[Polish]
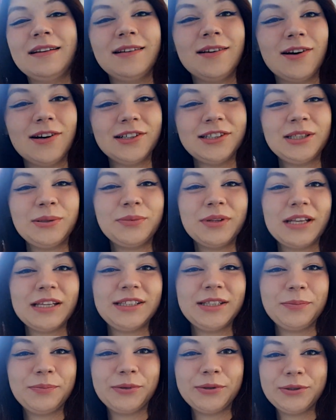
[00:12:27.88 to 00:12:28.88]

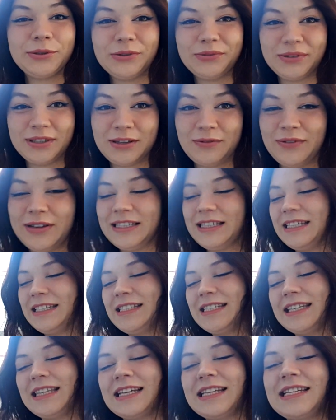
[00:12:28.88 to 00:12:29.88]
18 punktów na
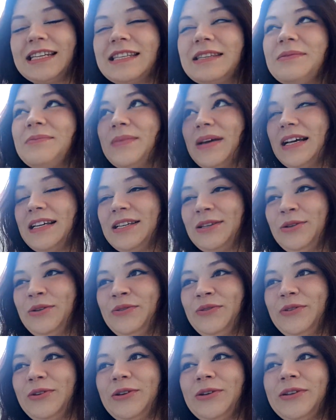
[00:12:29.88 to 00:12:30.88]
20, także jestem mega
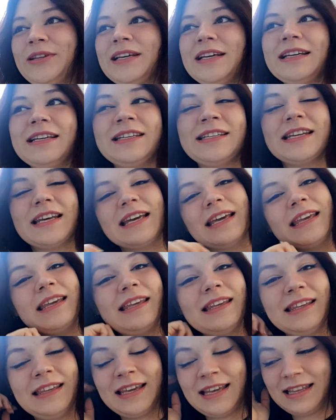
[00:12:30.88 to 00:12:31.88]
zadowolona i że
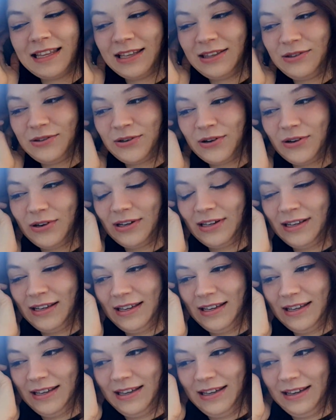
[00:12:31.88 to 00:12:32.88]
jeden już y,
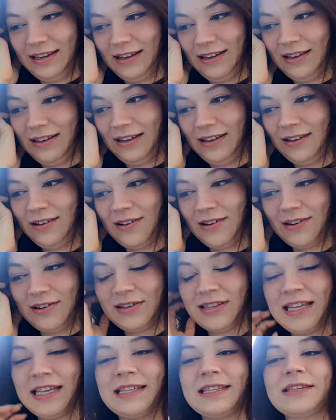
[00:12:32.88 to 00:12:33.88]

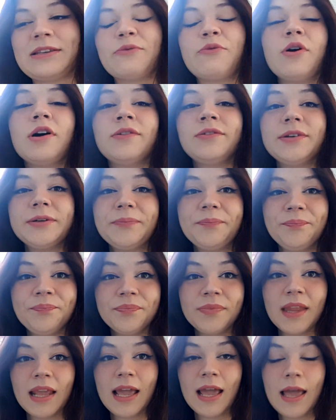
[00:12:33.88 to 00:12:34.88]
kolos jest z głowy.
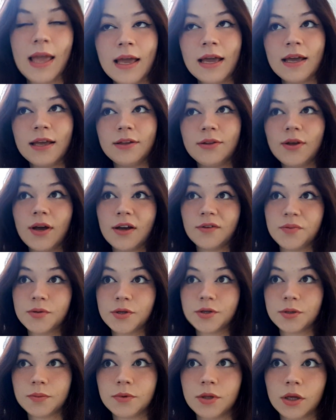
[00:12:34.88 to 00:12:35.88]
No a w
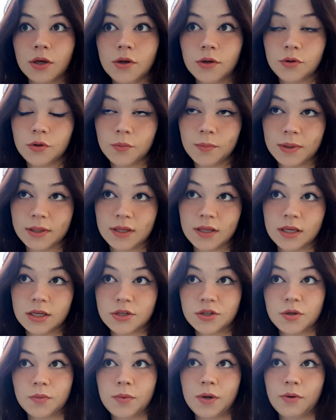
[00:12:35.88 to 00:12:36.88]
przyszłym tygodniu będę
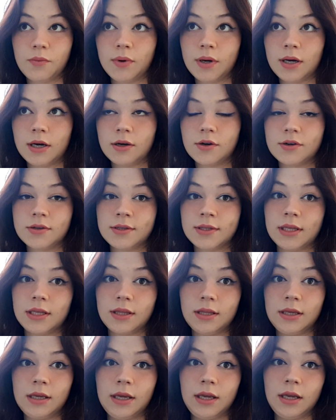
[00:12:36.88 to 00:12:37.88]
jeszcze miała
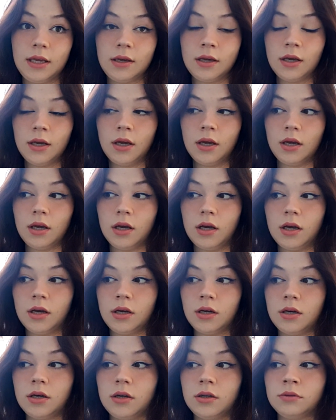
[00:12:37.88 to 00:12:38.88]
ostatni
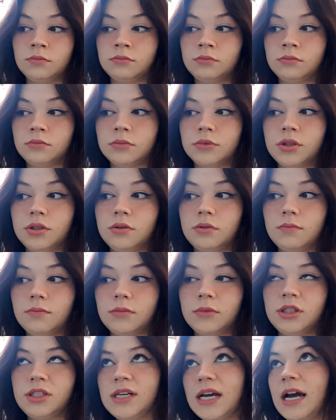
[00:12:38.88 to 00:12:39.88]
um,
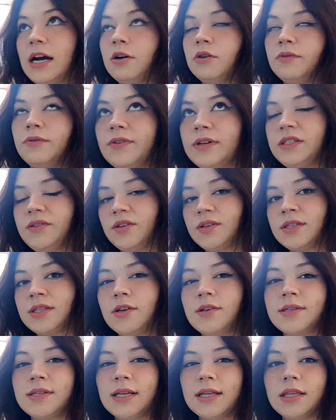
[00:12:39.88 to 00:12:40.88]
dział, właśnie os
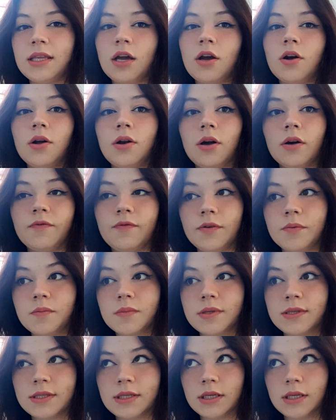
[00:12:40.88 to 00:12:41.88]
ostatnie kolokwium
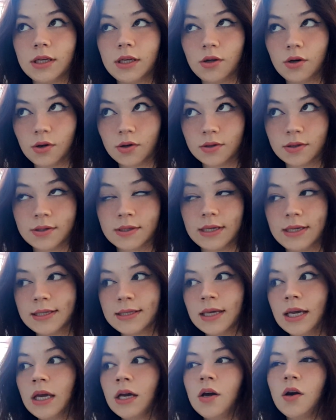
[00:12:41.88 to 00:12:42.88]
z
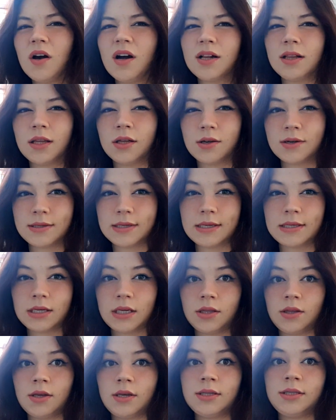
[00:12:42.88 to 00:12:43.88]
rosyjskiego, ale
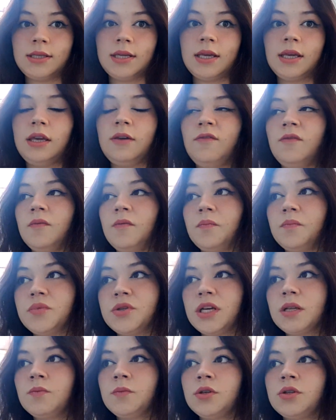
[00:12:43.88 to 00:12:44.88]
rosyjski to jest taki
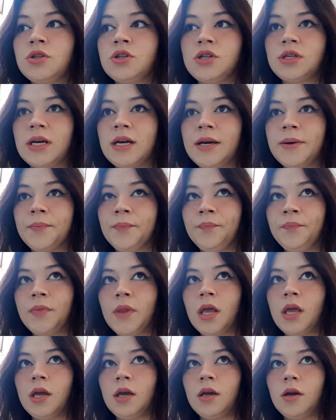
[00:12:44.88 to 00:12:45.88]
przedmiot, że
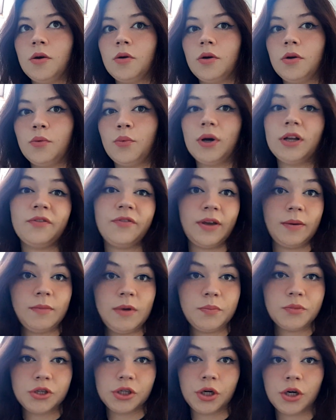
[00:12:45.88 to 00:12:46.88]
łatwiej mi
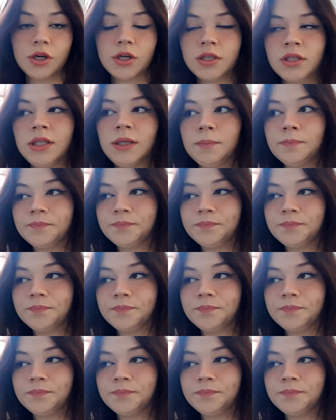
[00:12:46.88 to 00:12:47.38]
przychodzi.